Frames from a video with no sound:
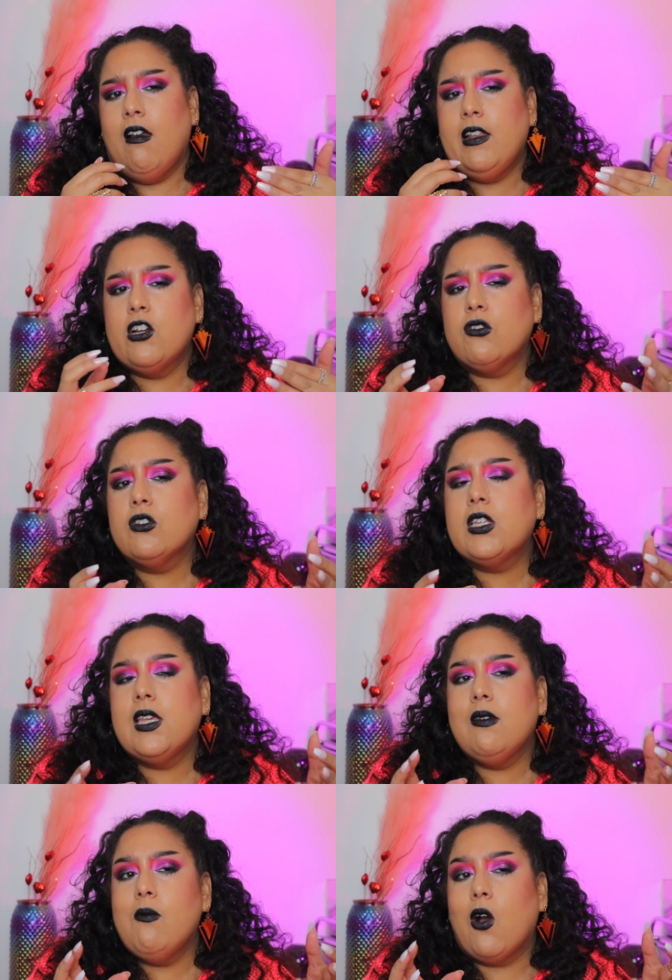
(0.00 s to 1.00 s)
des choses
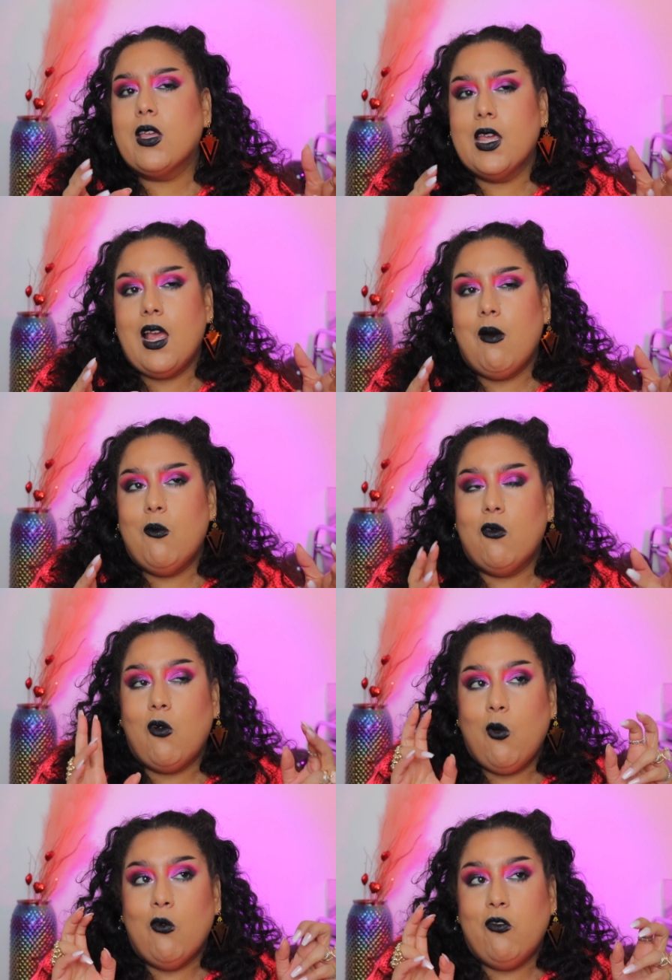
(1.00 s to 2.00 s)
qui manquaient à mon
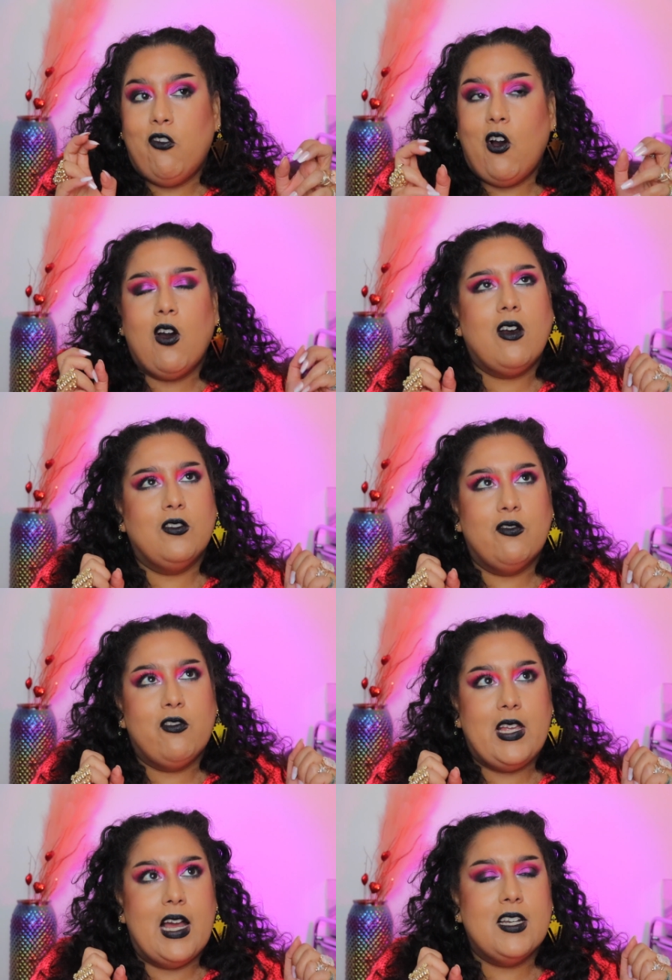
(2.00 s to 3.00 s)
confort de
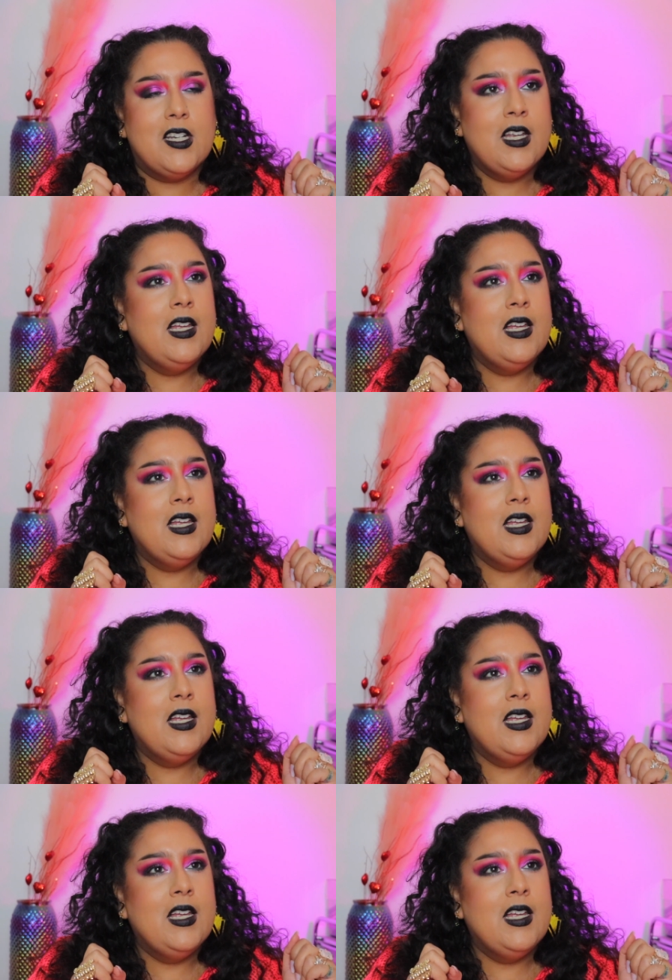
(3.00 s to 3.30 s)
voyage